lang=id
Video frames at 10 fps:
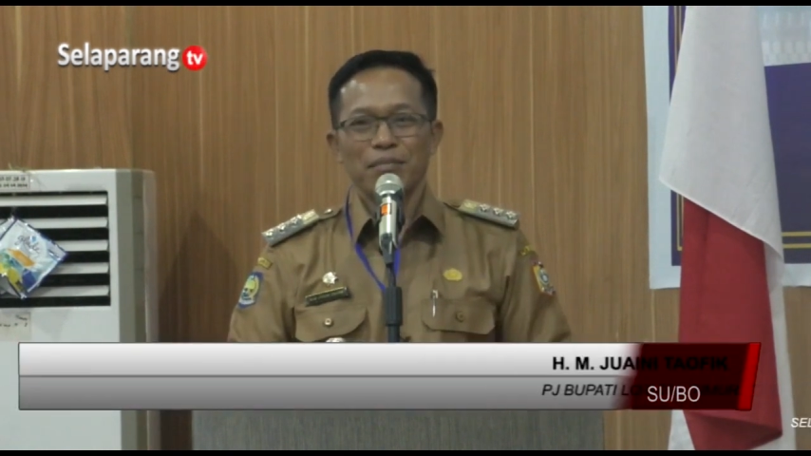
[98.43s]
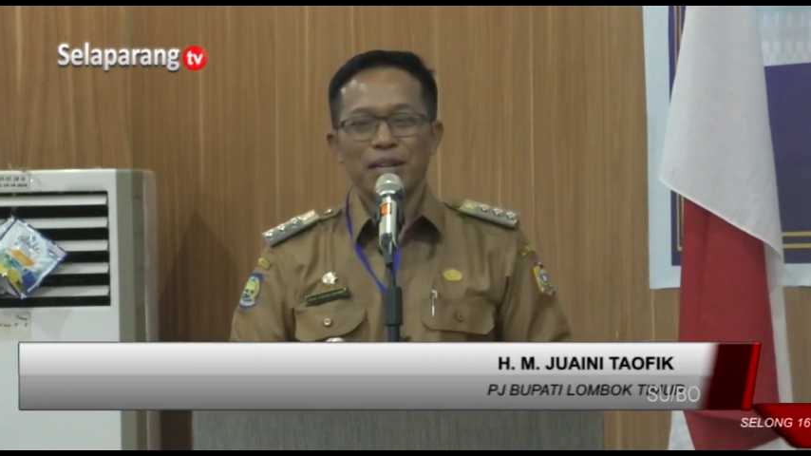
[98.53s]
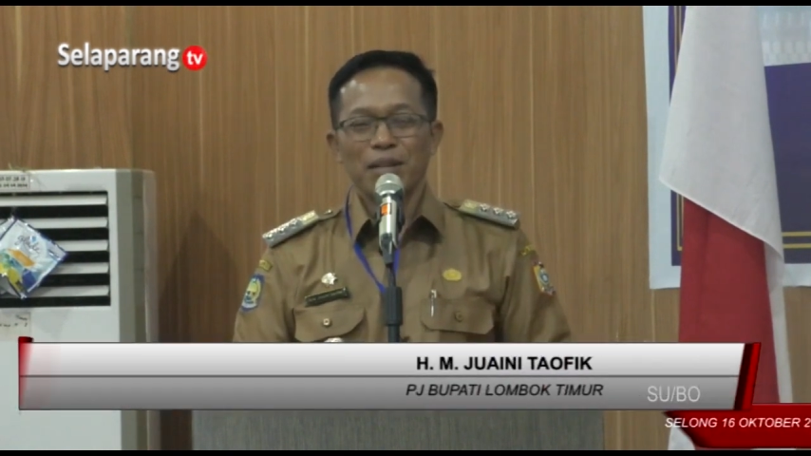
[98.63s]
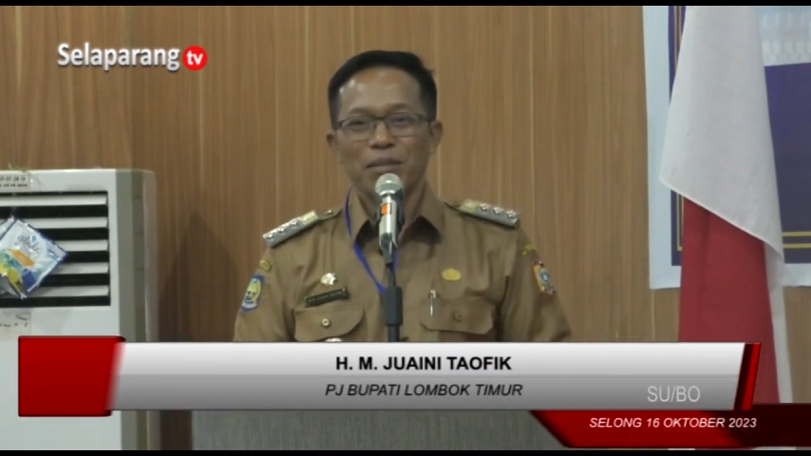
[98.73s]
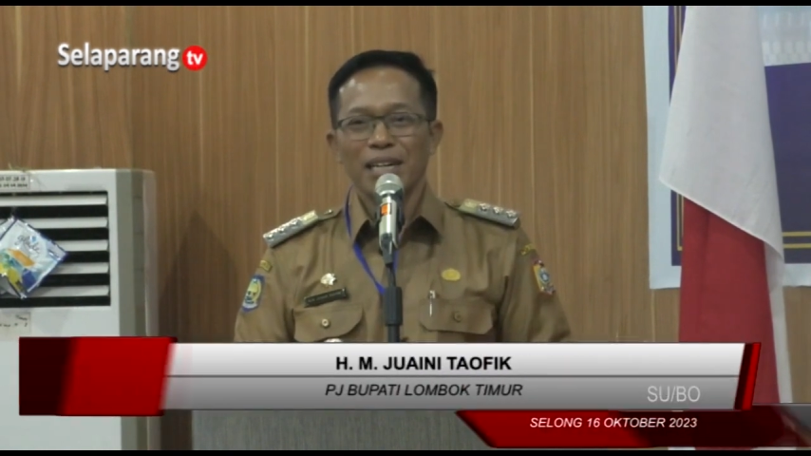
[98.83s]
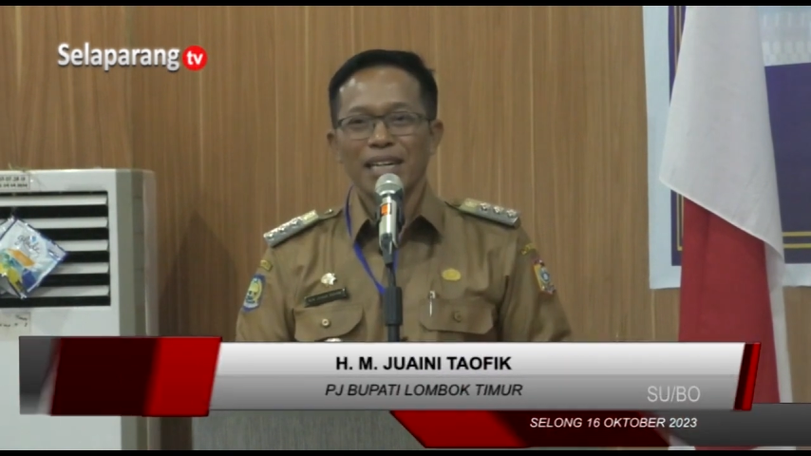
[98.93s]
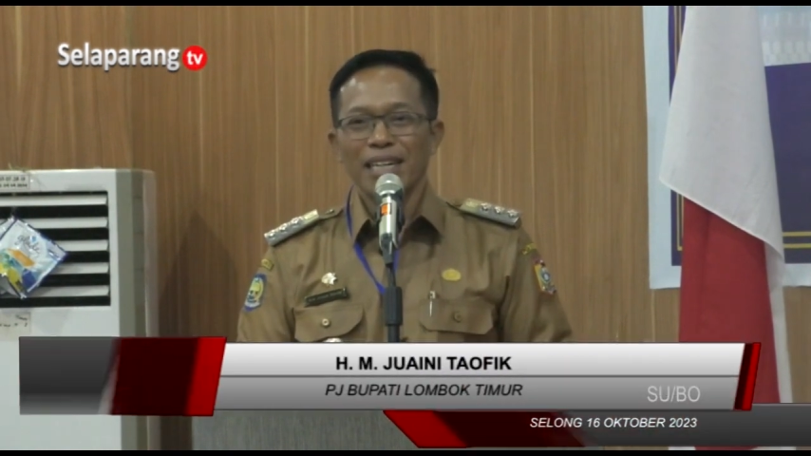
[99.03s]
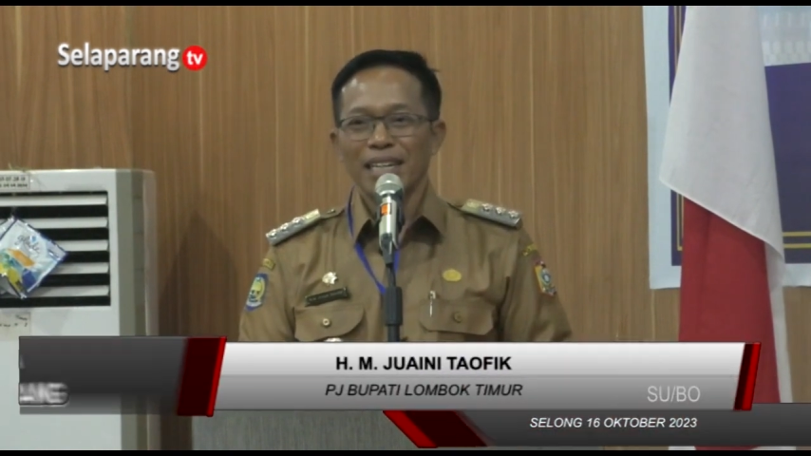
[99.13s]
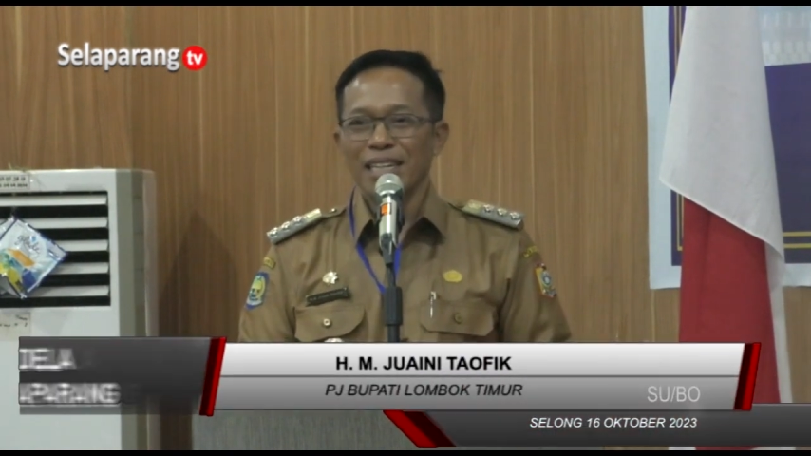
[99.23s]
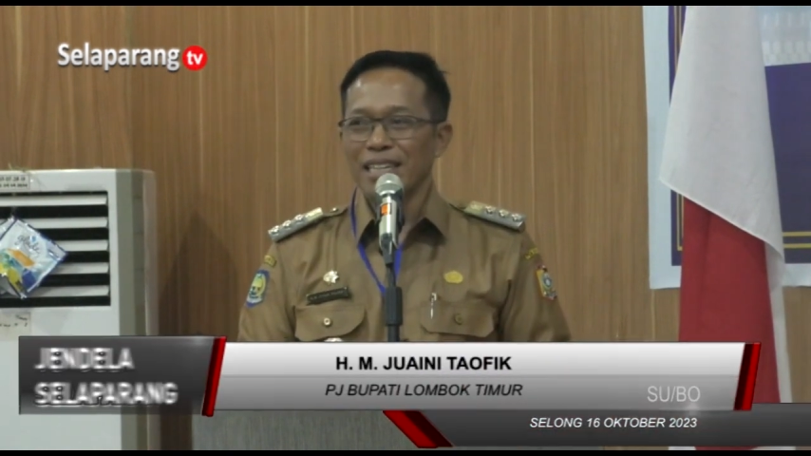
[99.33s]

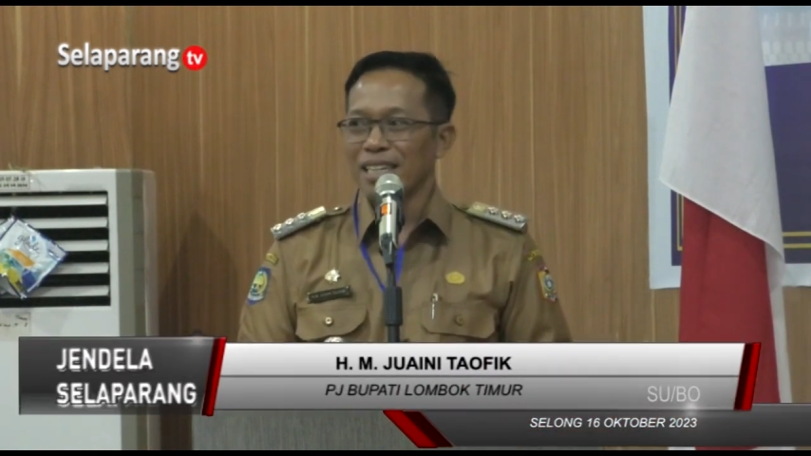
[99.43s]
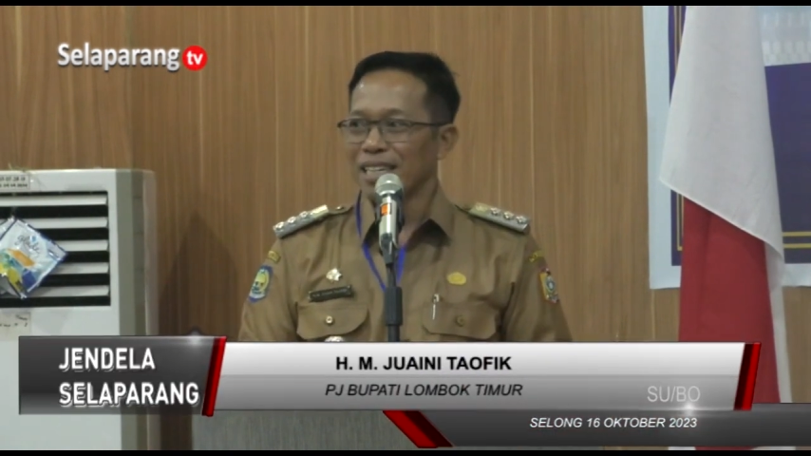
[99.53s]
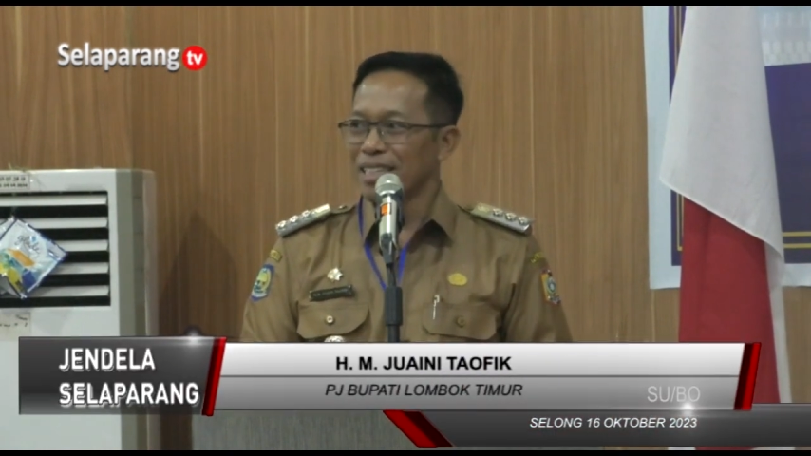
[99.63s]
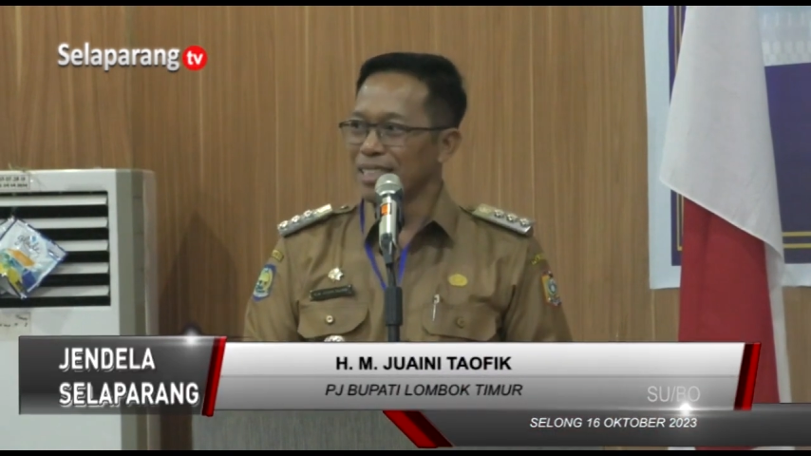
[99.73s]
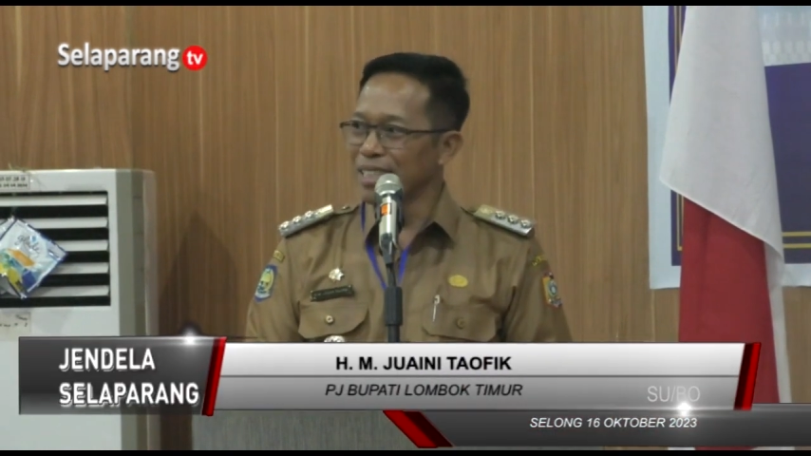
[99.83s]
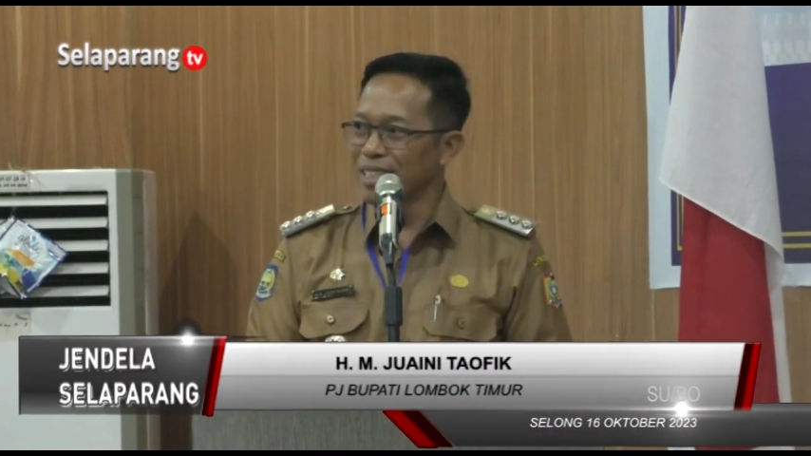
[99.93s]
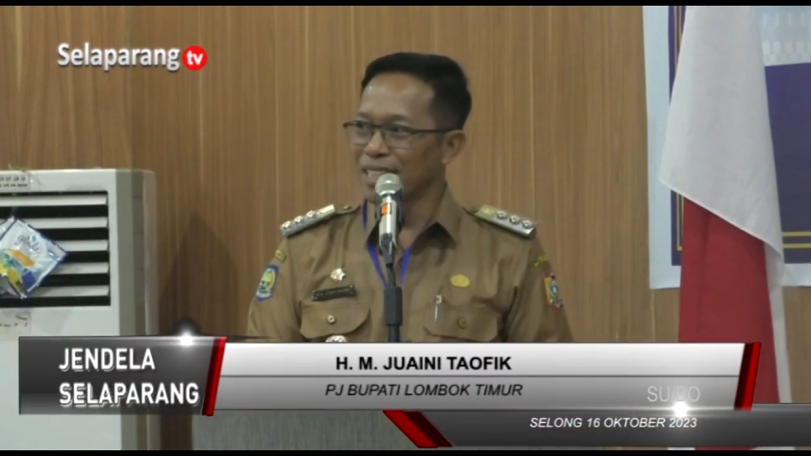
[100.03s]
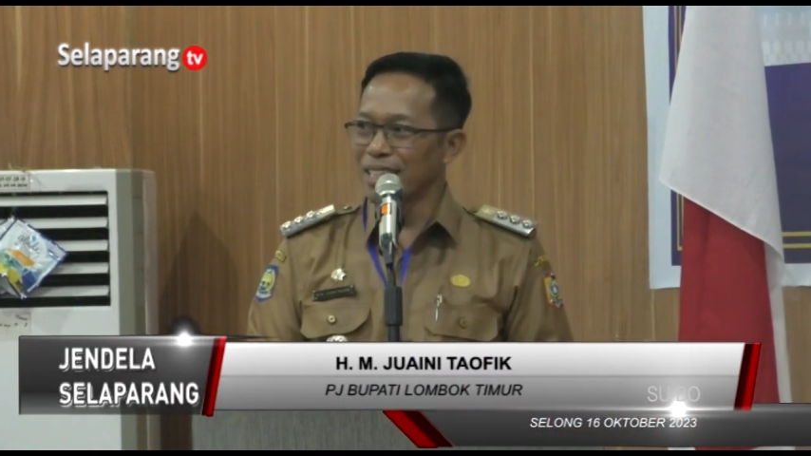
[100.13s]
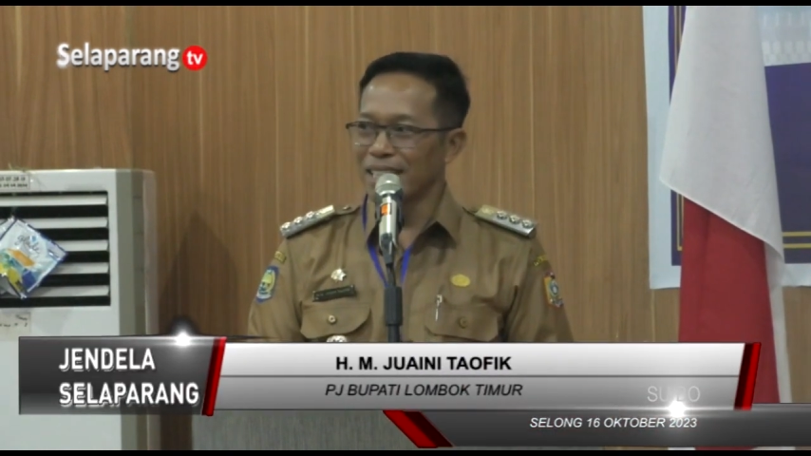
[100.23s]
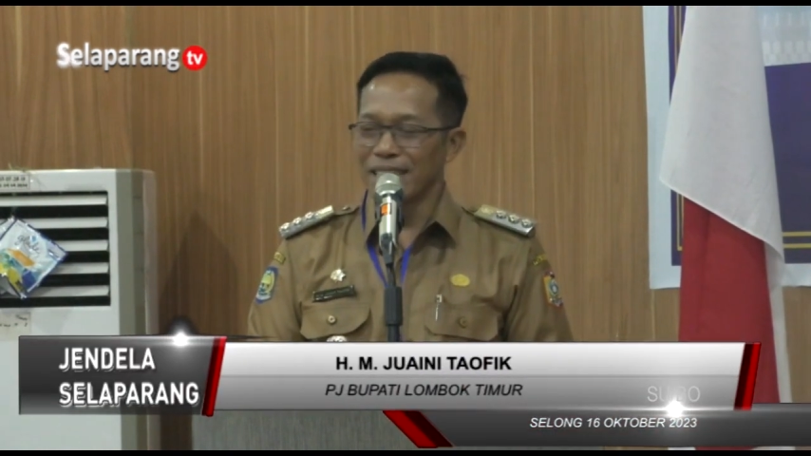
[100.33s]
bahwa
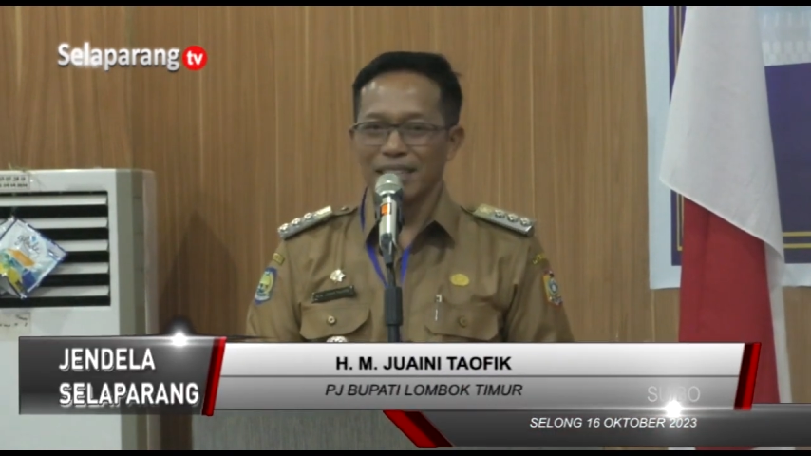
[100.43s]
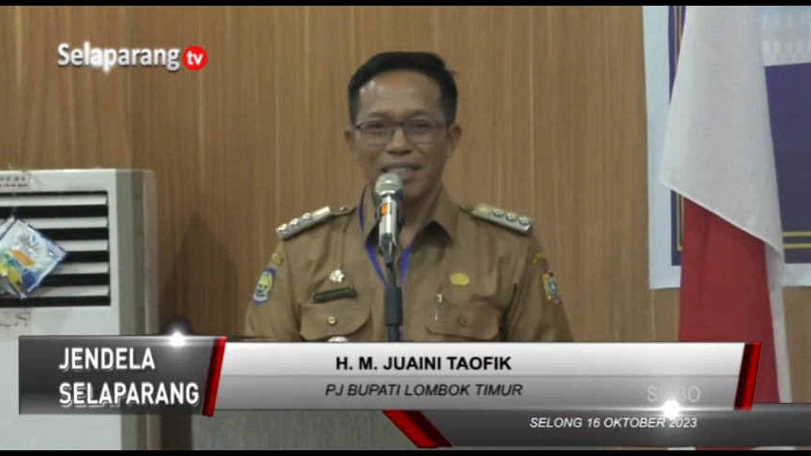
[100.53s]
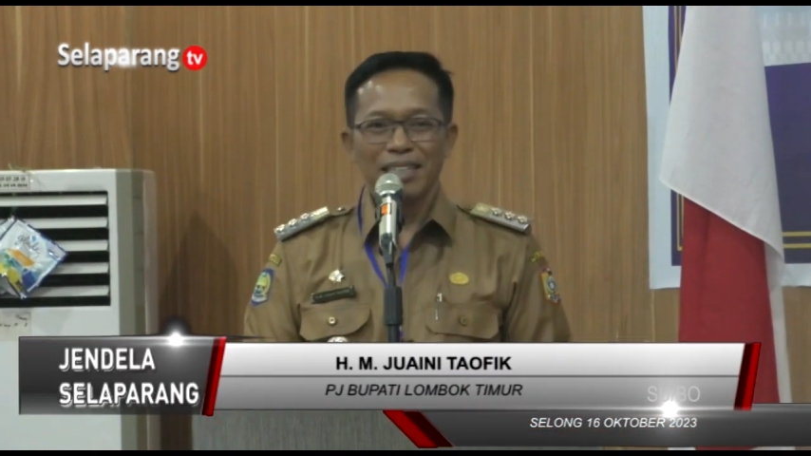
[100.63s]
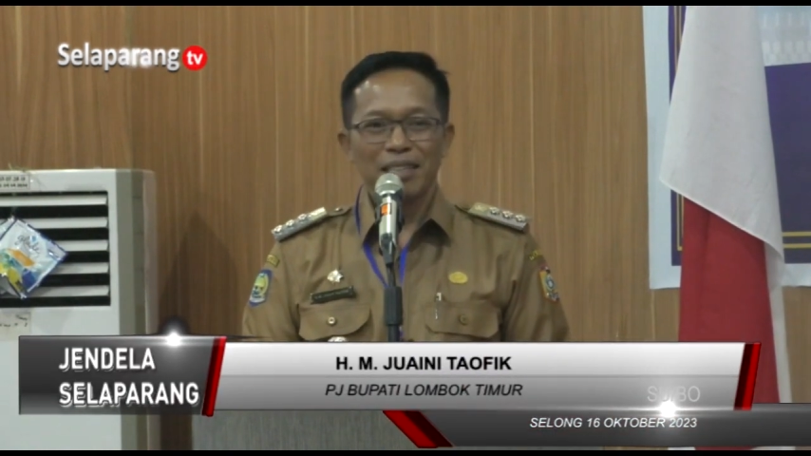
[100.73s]
di